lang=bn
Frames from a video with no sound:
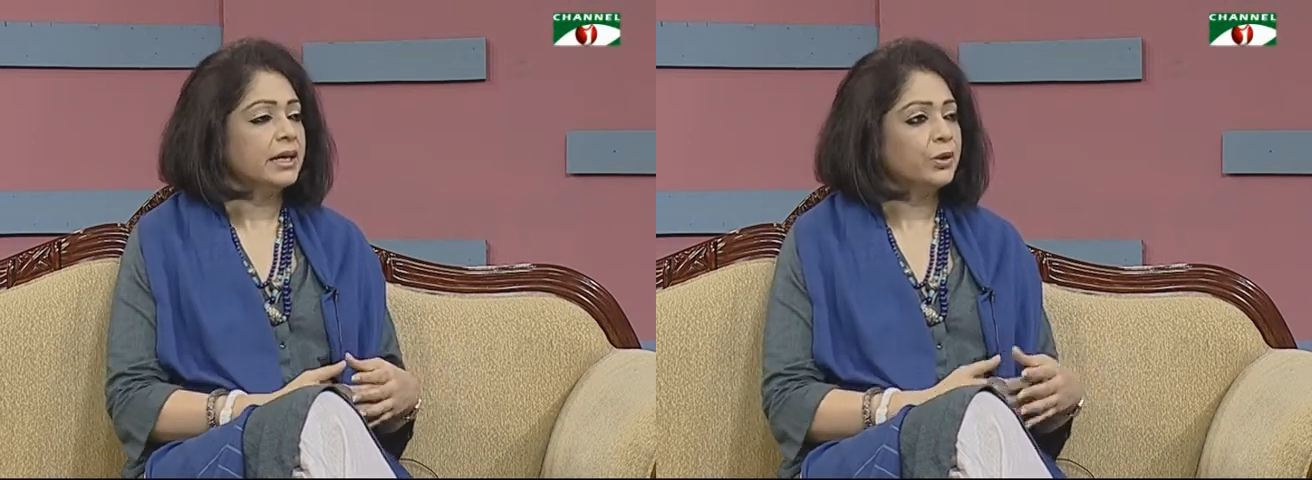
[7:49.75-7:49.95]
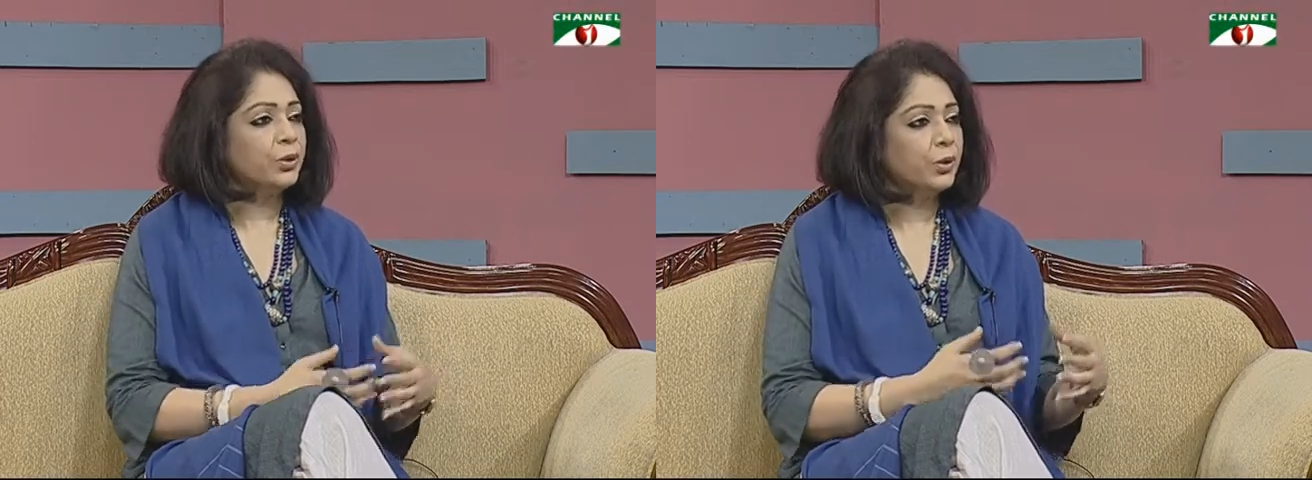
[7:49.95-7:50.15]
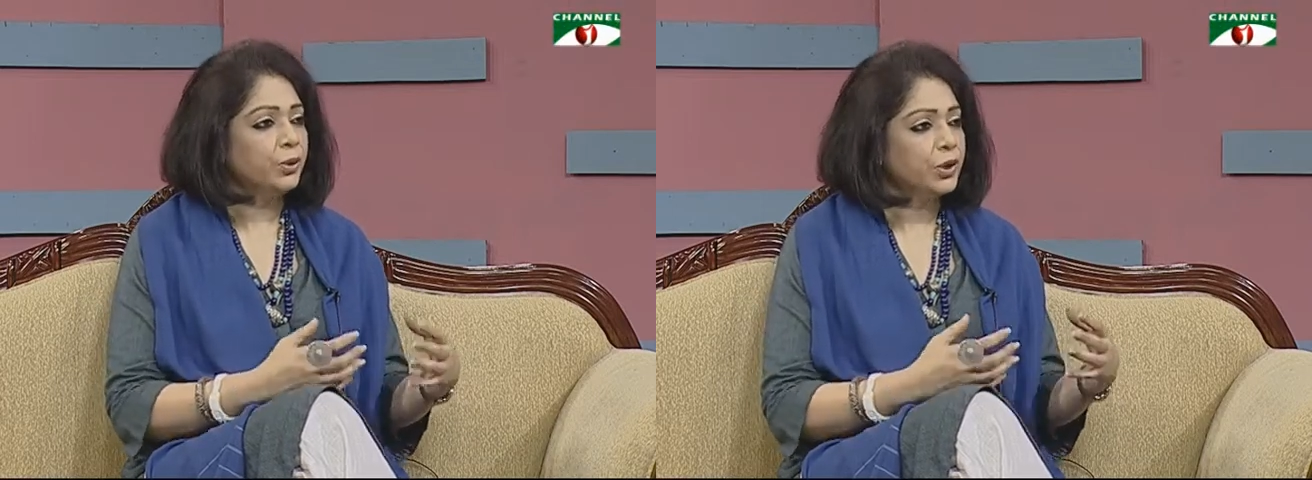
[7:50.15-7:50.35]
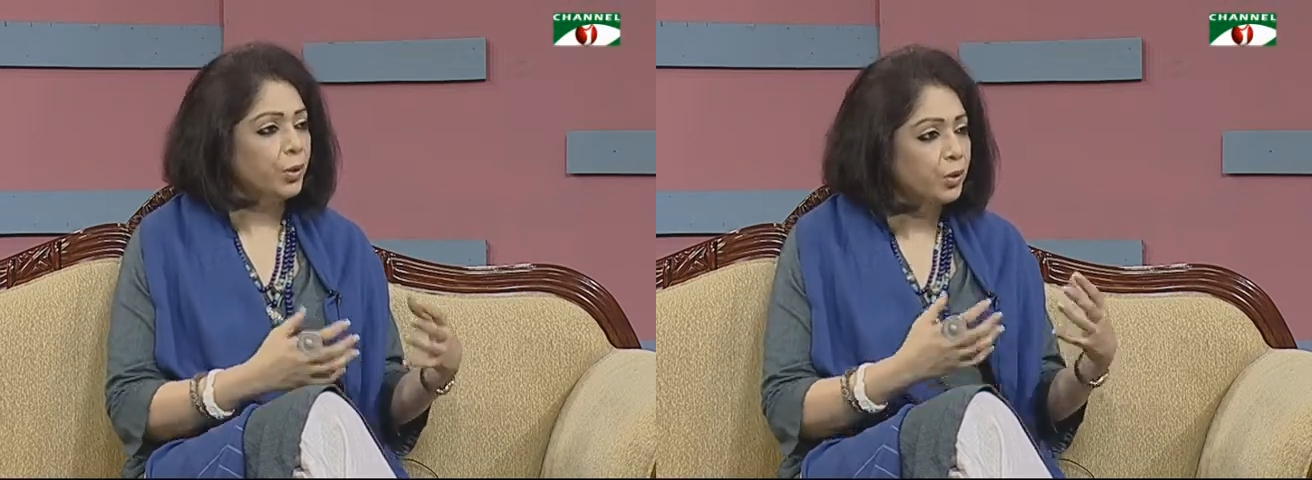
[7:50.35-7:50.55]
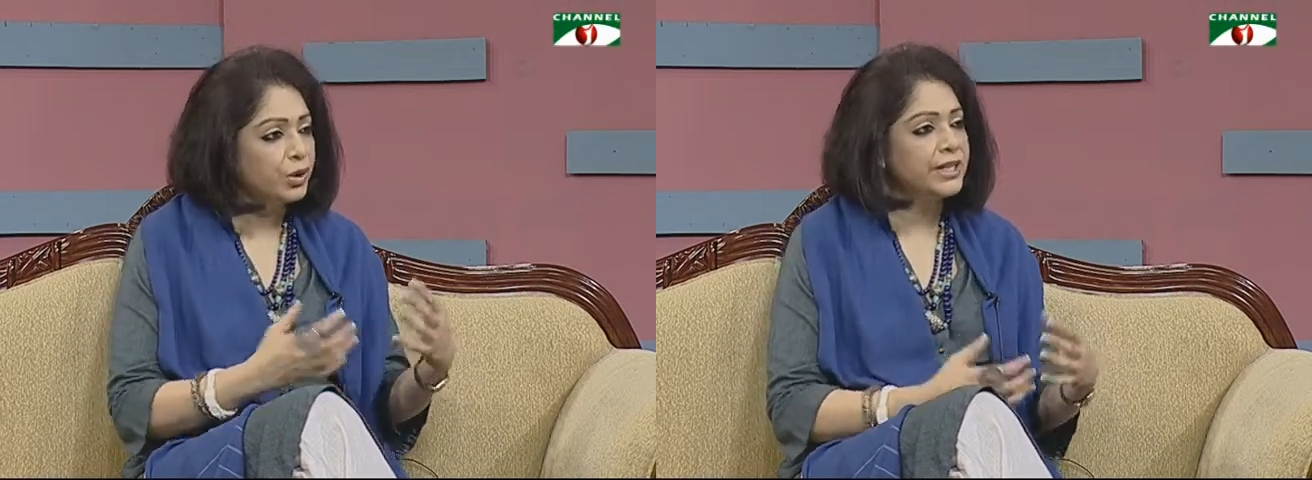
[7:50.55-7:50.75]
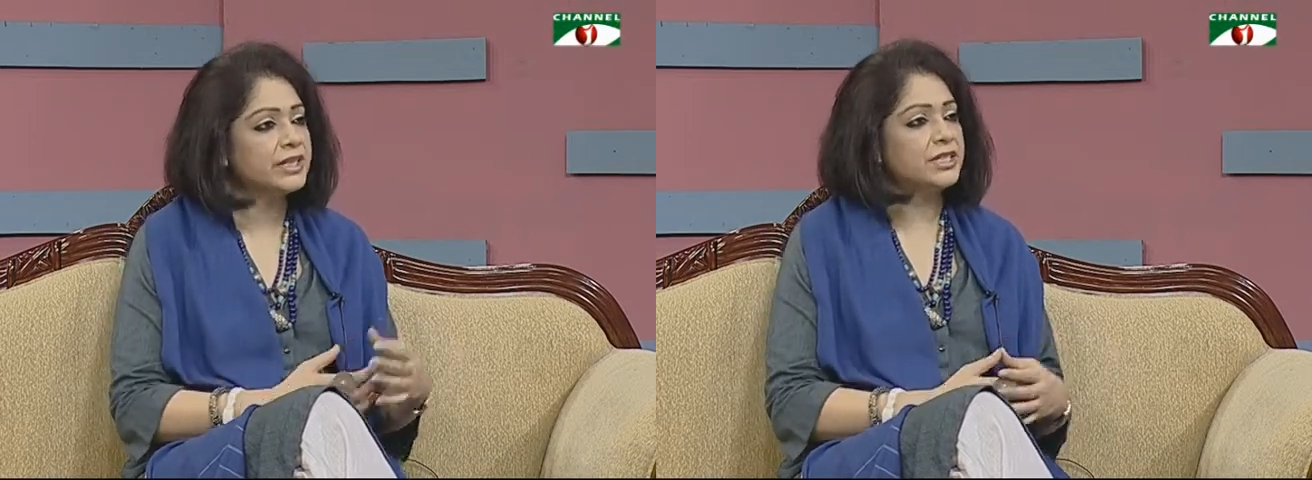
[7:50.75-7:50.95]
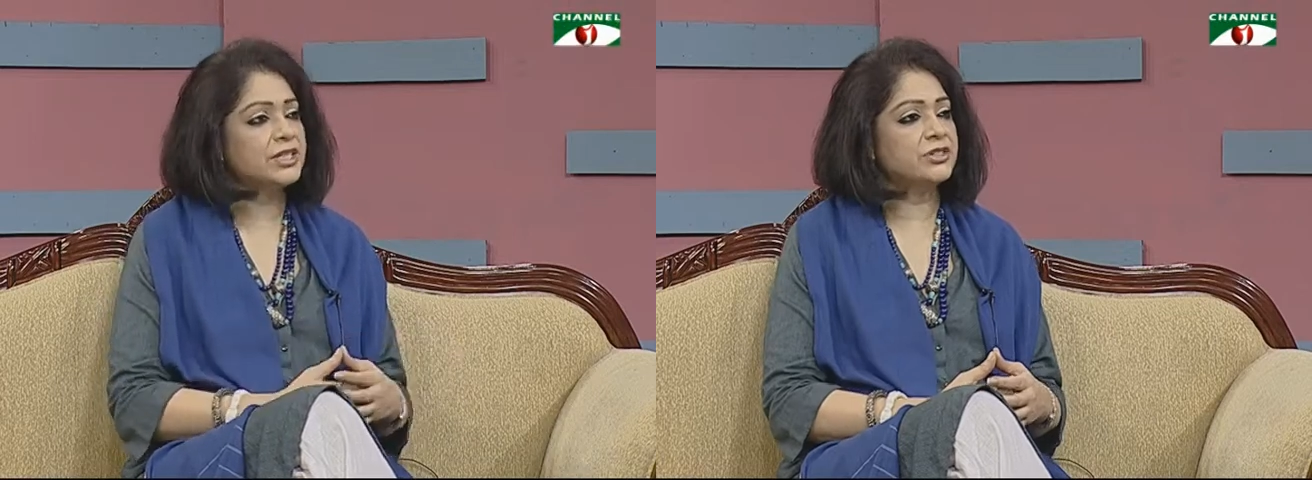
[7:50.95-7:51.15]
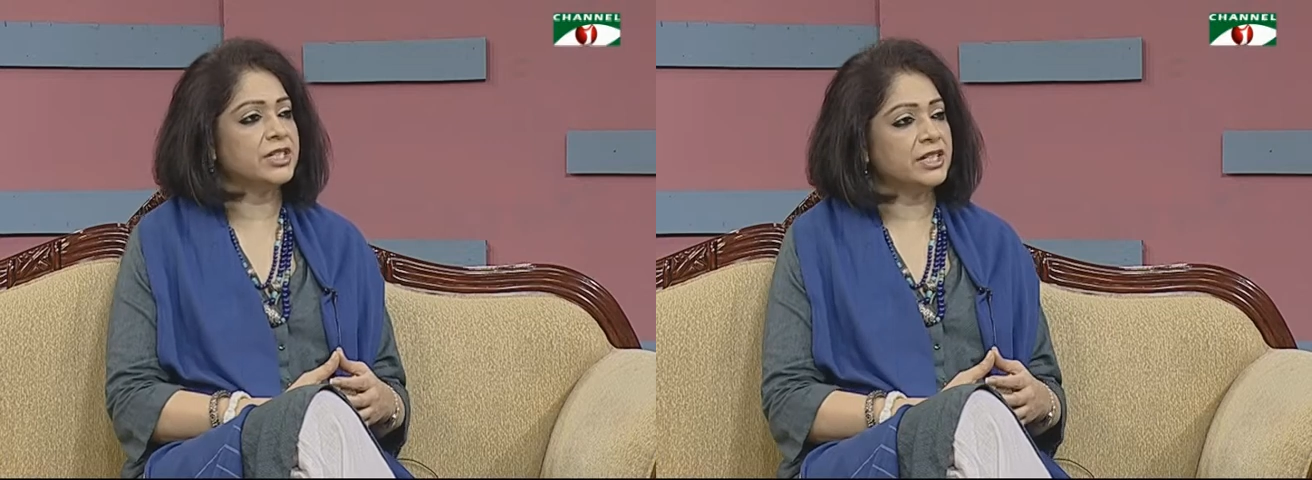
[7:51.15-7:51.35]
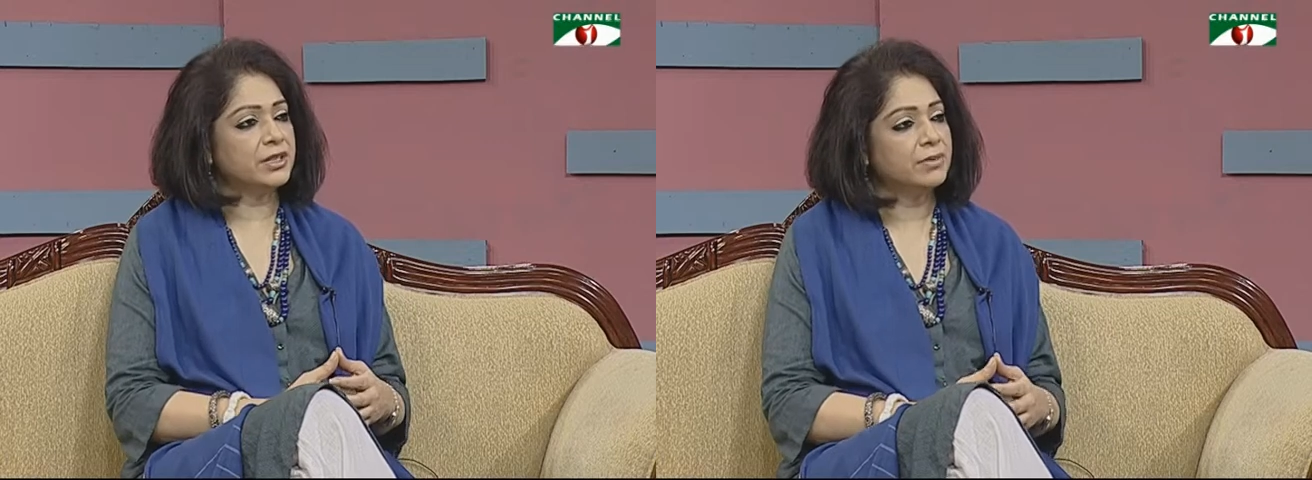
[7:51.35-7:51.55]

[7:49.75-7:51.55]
ইউনো দ্য হোল ইন্ডাস্ট্রি